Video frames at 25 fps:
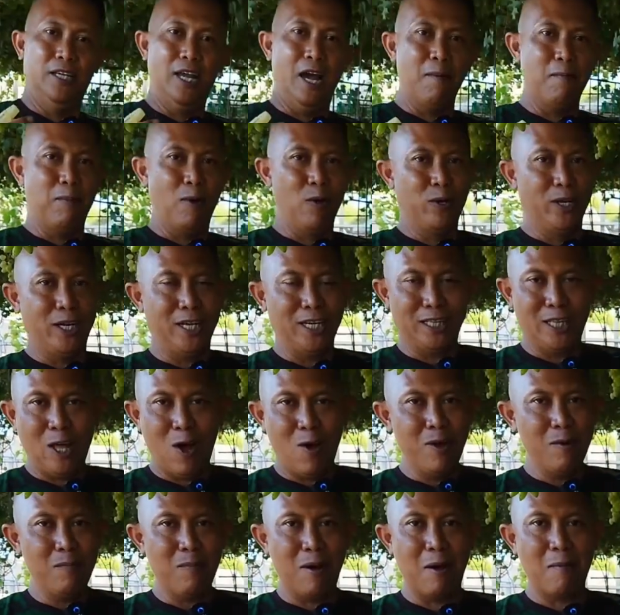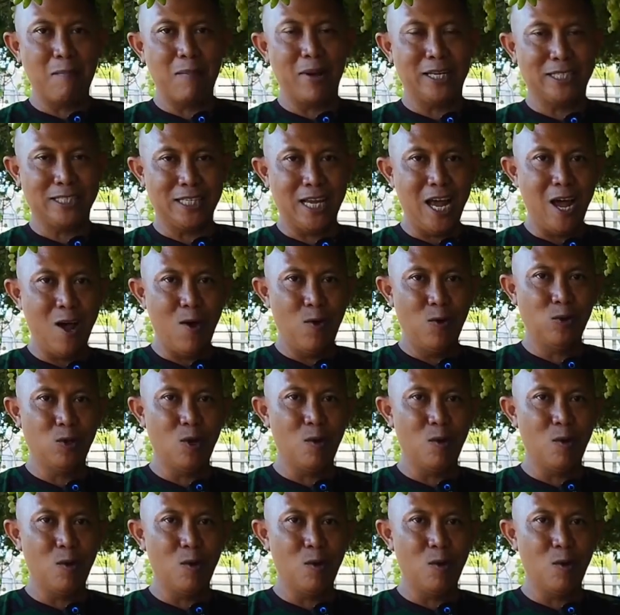yang perlu diketahui Pak Mirsa,